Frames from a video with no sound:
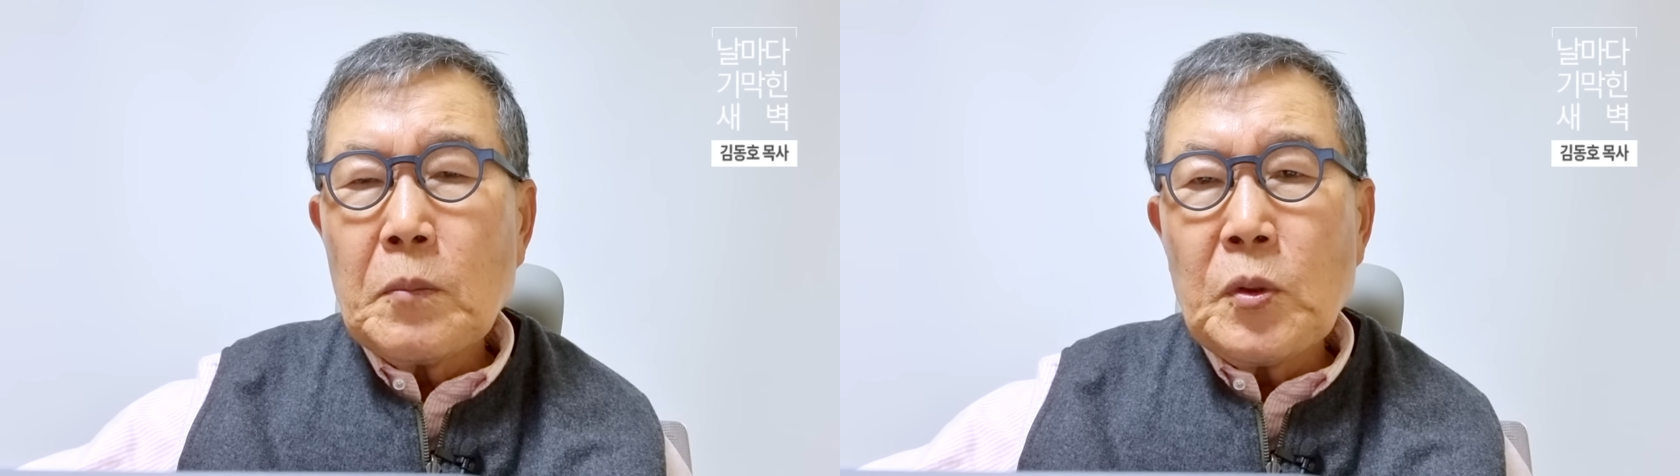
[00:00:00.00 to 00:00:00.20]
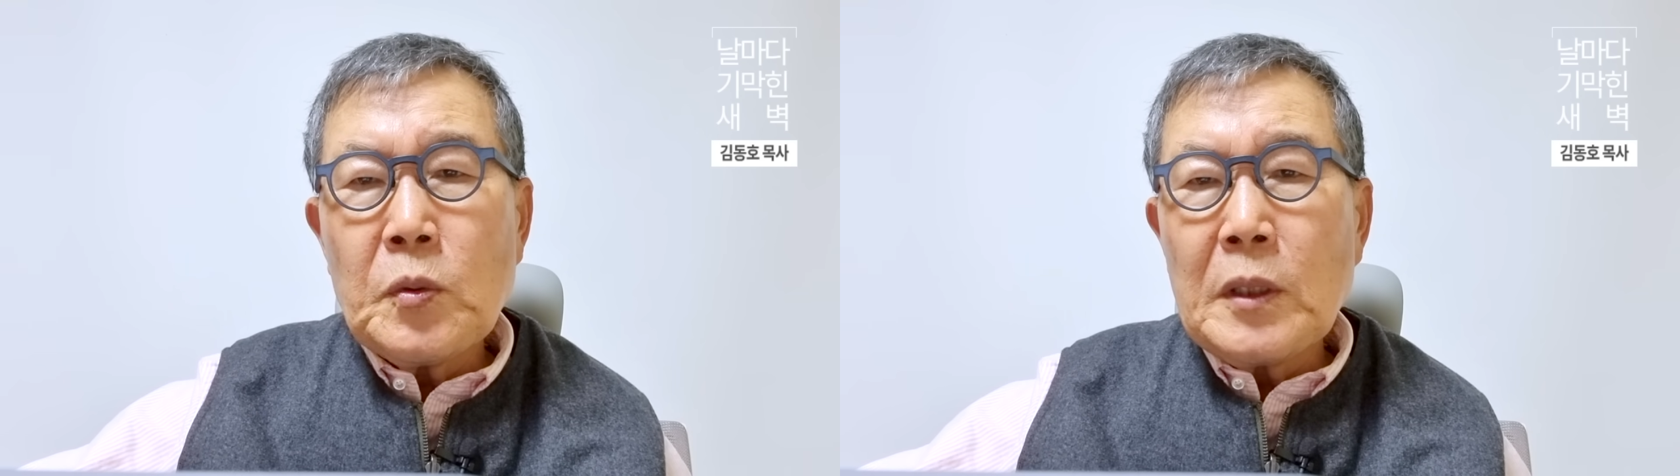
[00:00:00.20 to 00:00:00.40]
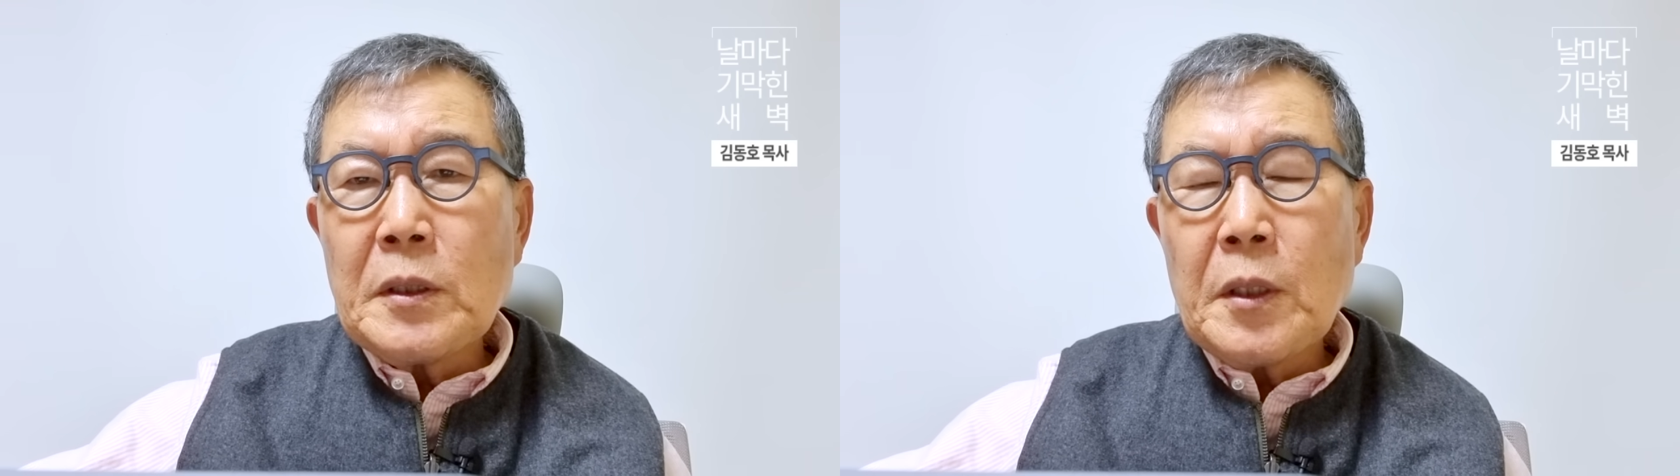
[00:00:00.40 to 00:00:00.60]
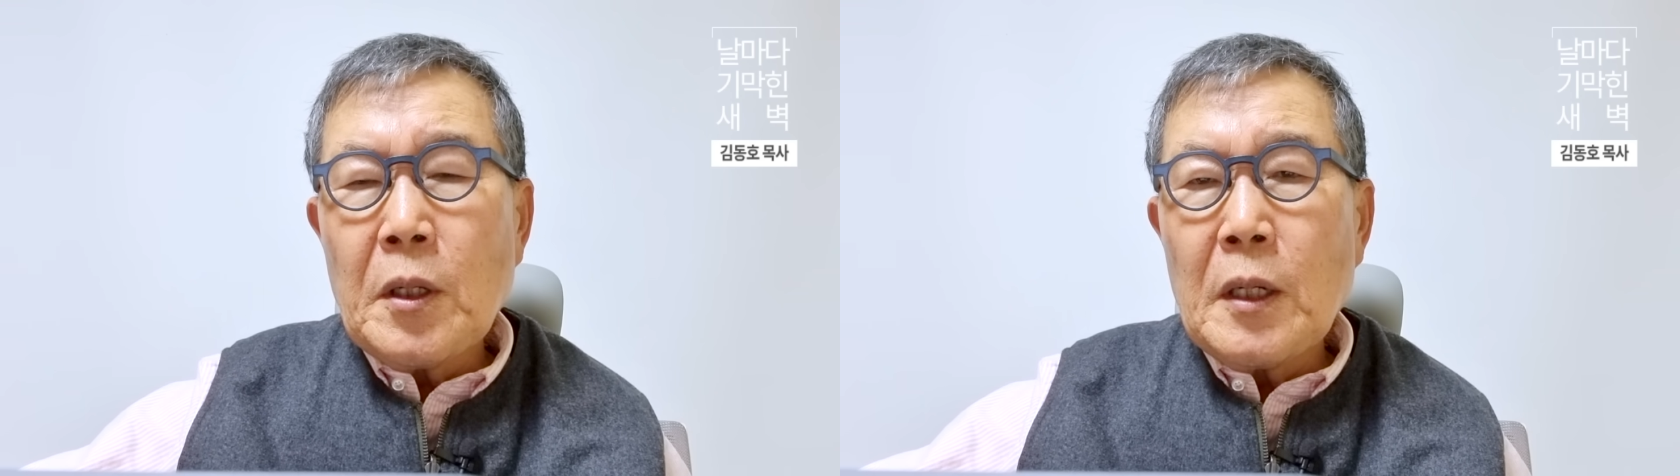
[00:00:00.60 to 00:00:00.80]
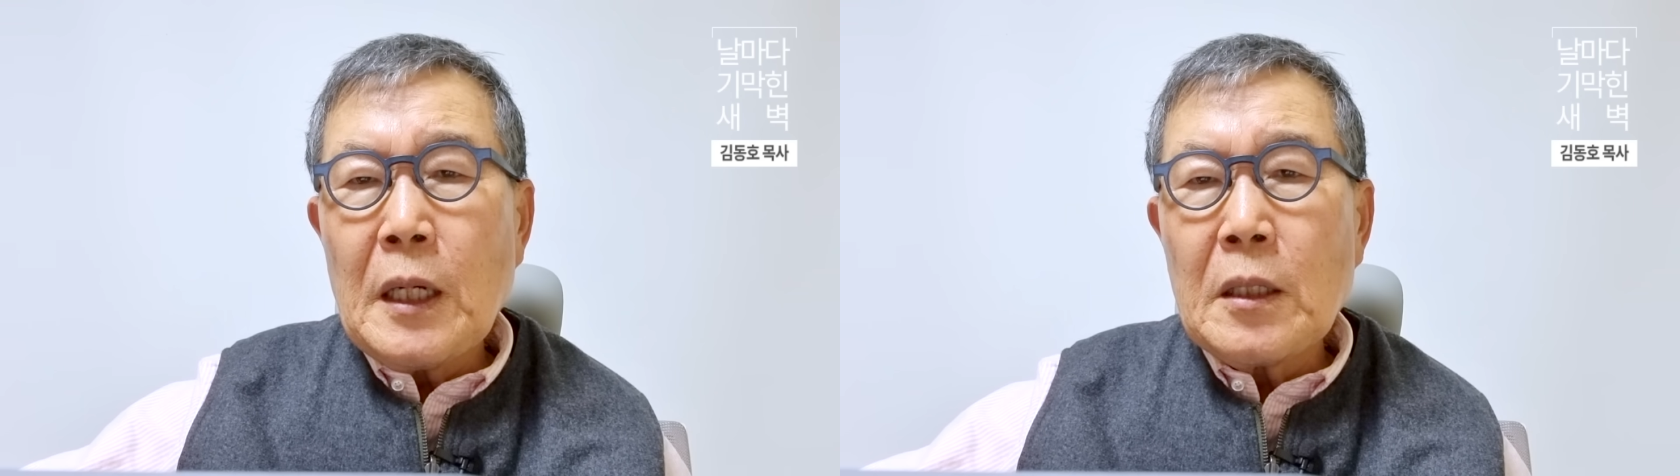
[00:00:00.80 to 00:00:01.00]
미국에서
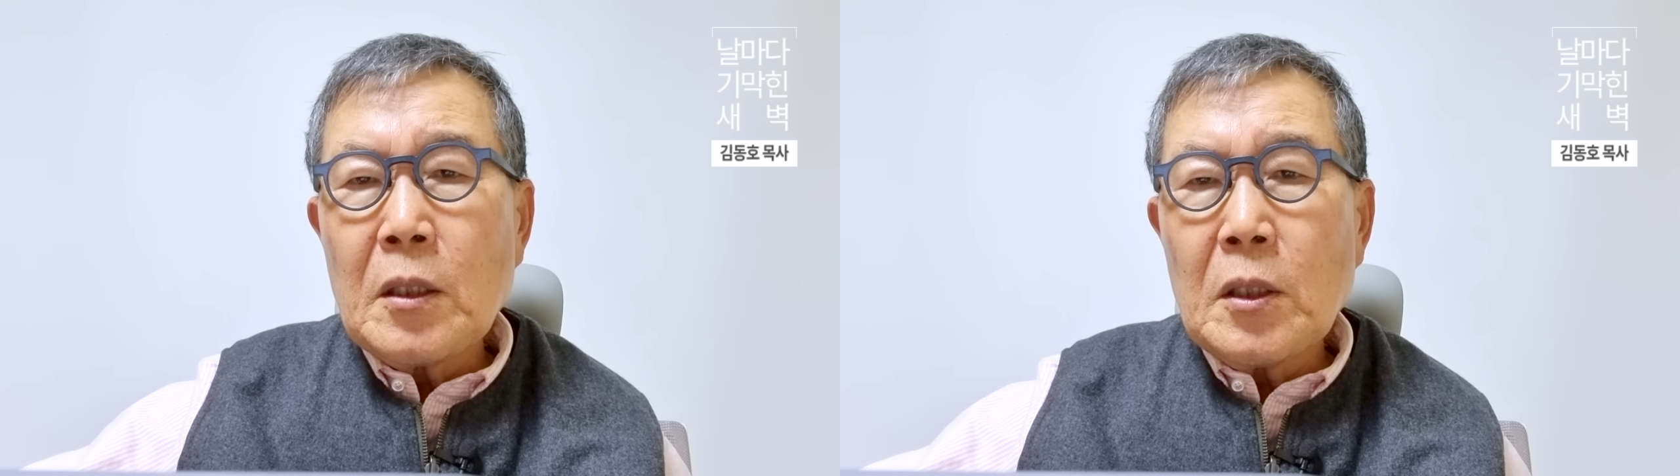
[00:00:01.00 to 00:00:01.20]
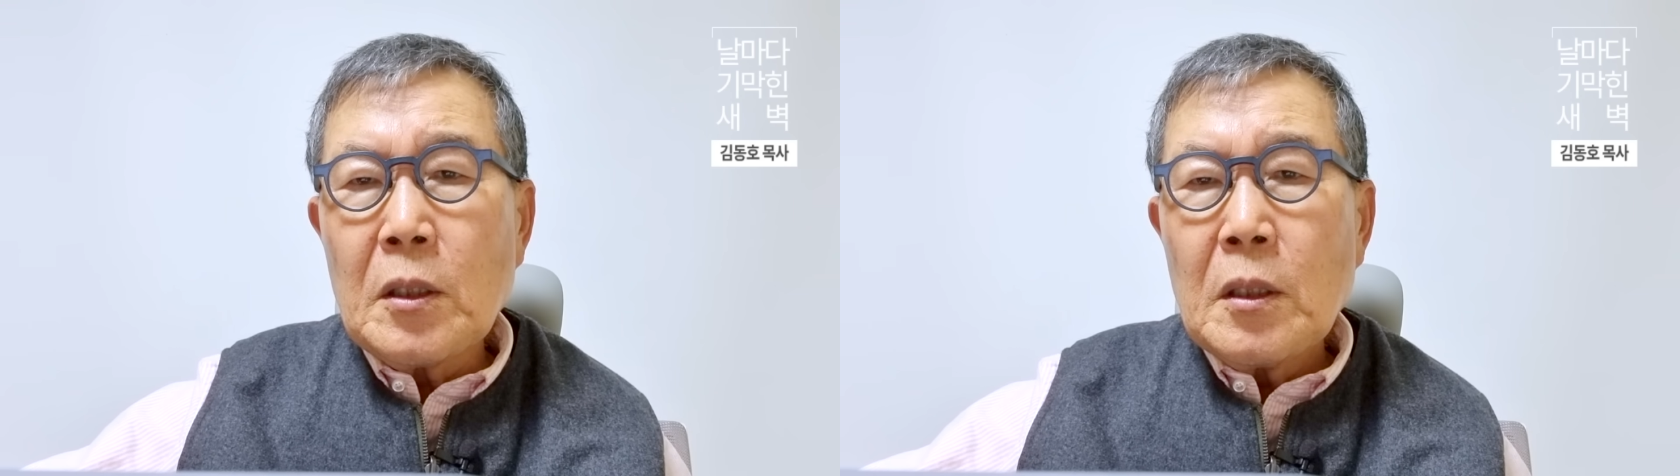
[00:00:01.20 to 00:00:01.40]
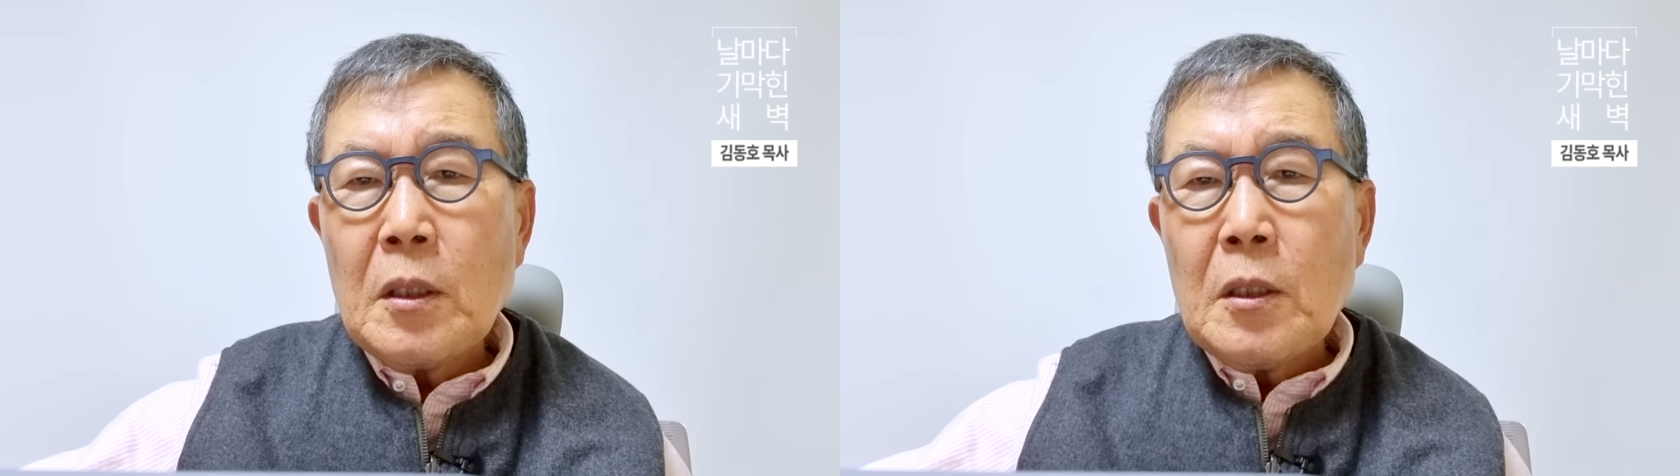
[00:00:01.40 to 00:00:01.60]
태어나는 것,